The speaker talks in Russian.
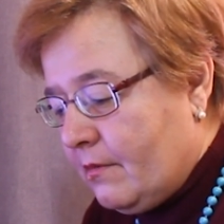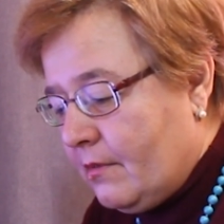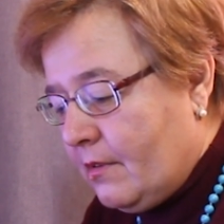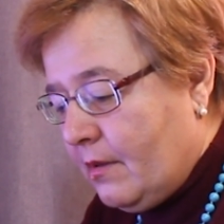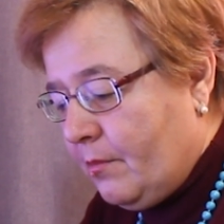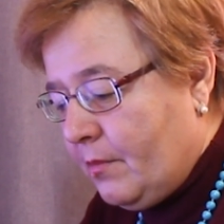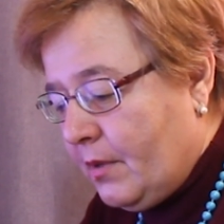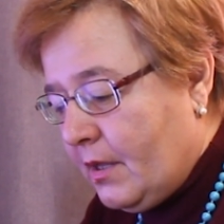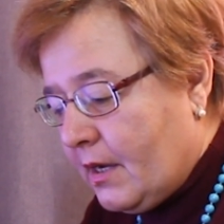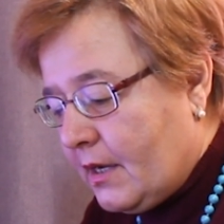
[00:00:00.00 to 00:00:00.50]

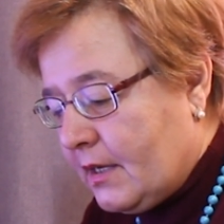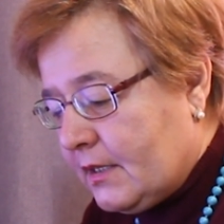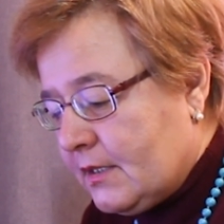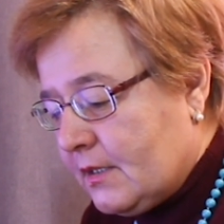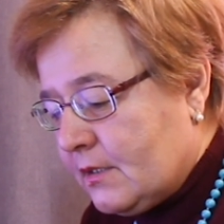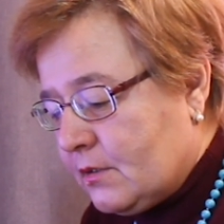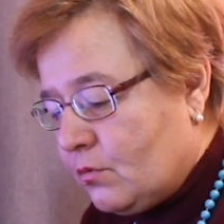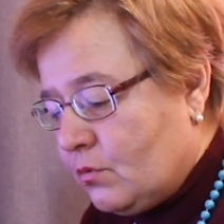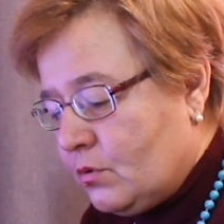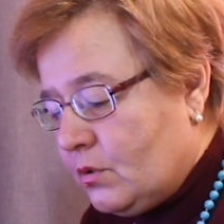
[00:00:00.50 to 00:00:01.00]
для меня
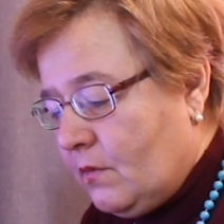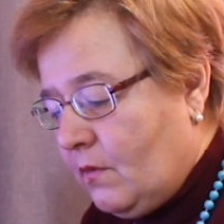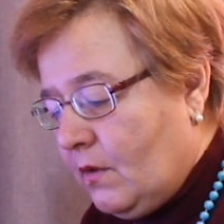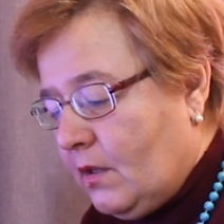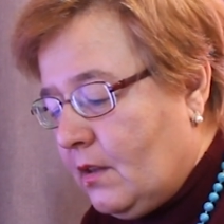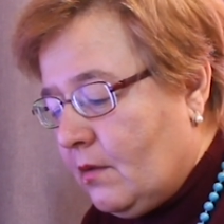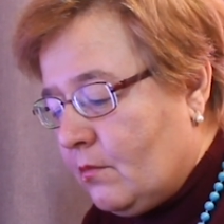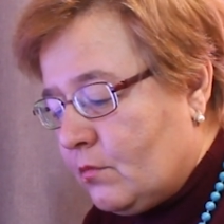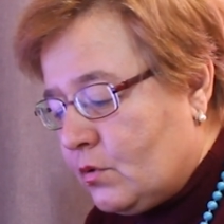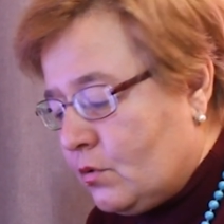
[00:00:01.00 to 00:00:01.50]
оказалось
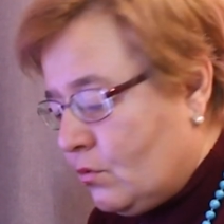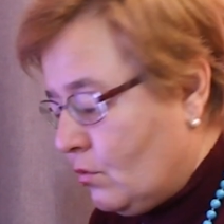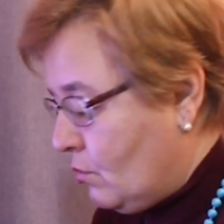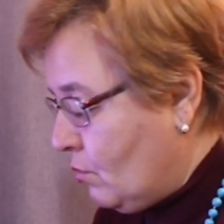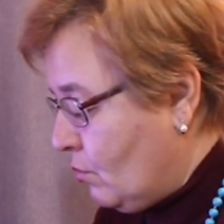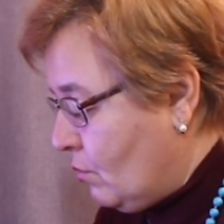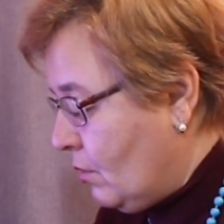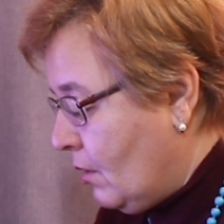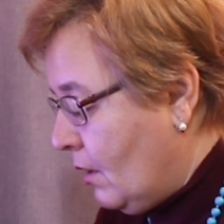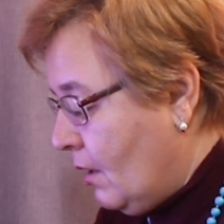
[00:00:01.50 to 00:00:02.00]
удивительным, что
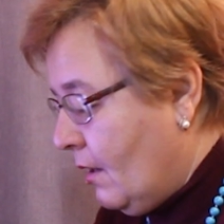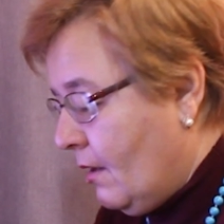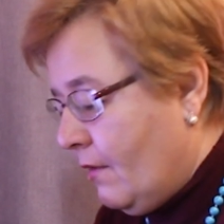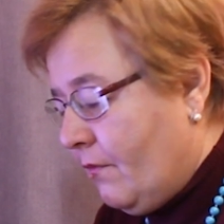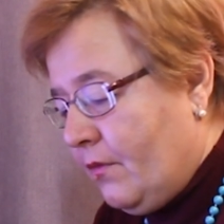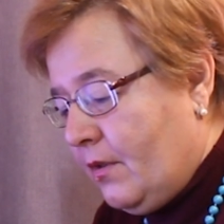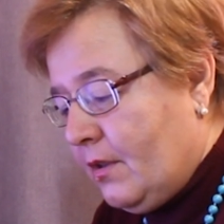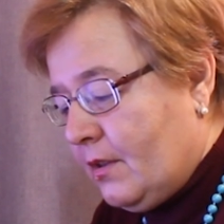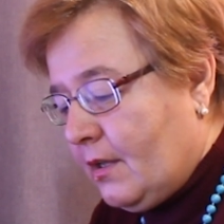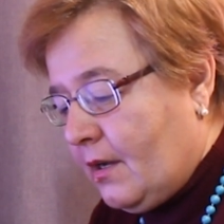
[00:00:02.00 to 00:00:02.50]
тут
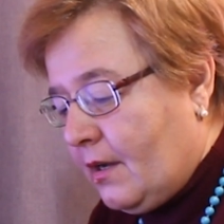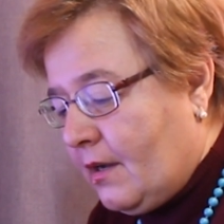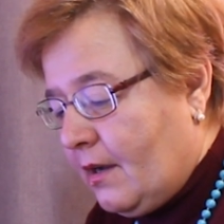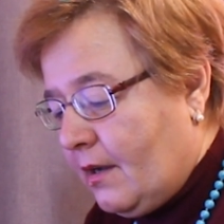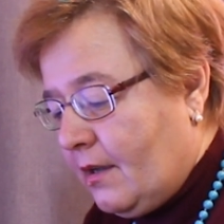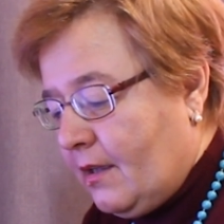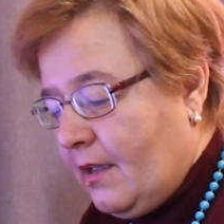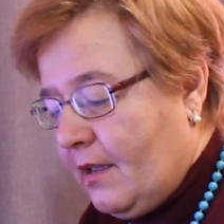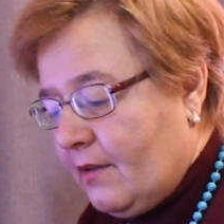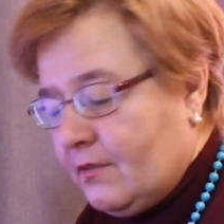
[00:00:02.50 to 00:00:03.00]
не так,
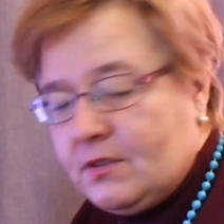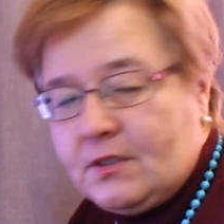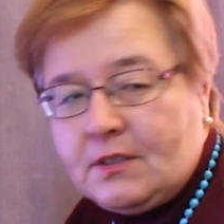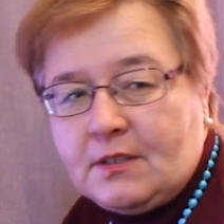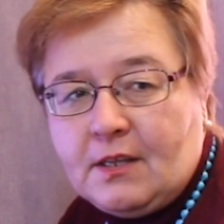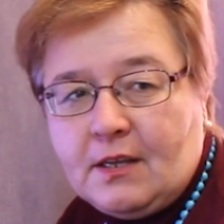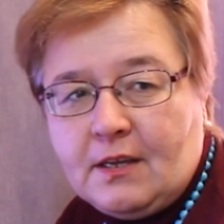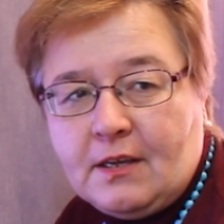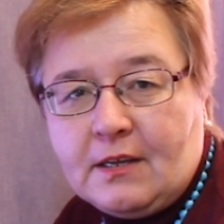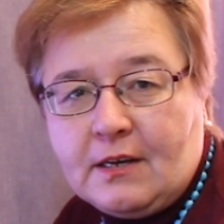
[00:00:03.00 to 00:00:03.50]
как я
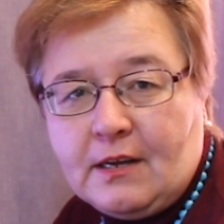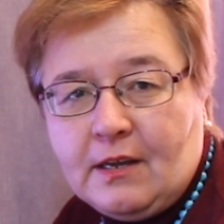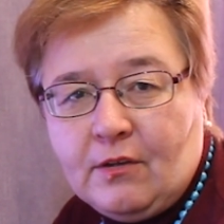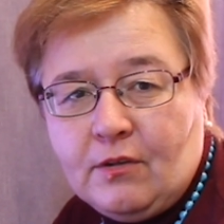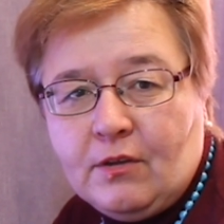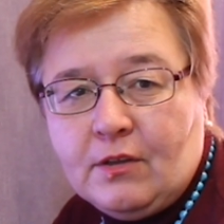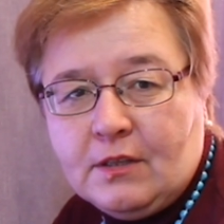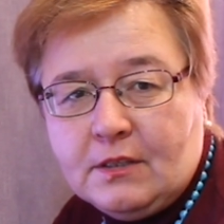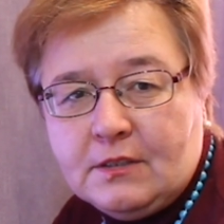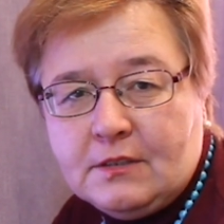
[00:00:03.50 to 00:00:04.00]
всегда
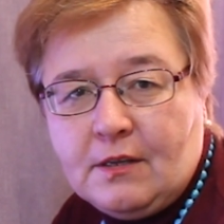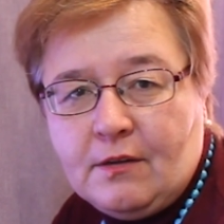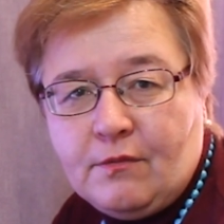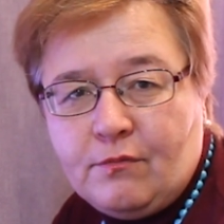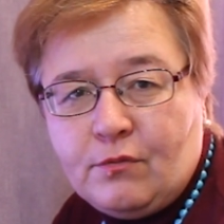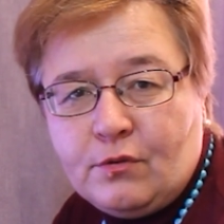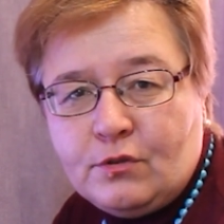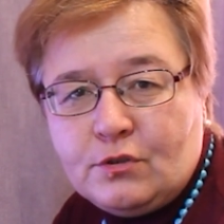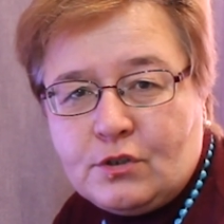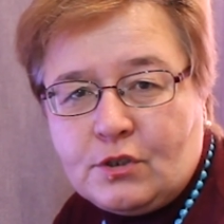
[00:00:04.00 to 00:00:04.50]
играю, на
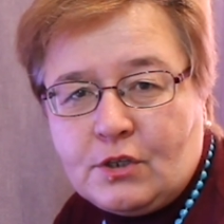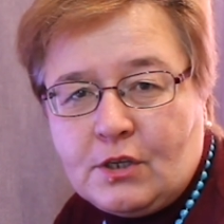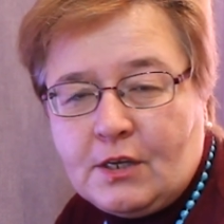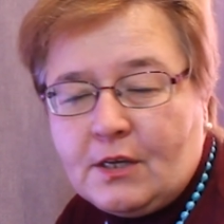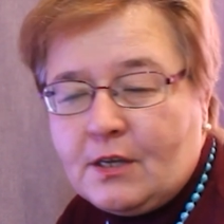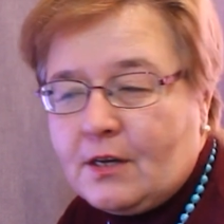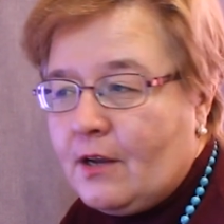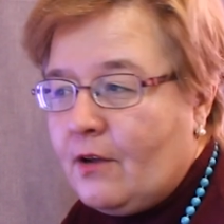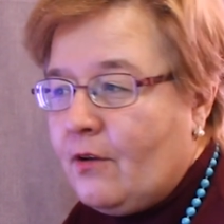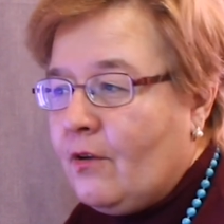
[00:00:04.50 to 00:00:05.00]
телефончике
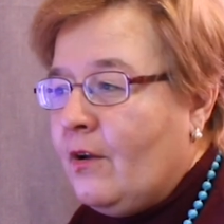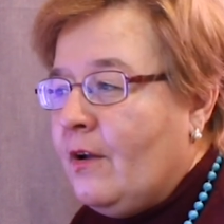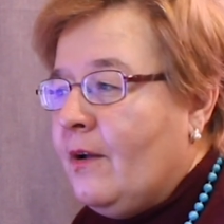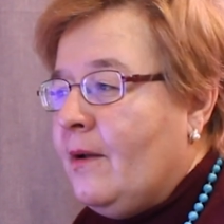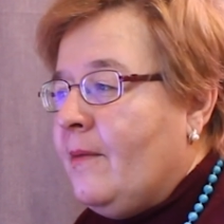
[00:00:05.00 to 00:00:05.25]
играю.